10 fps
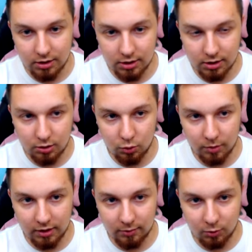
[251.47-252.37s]
Czy tu
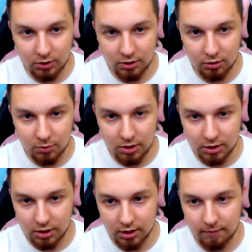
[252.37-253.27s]
będę mógł zjeść tę
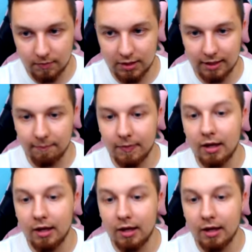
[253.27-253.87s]
czaszkę? Nie.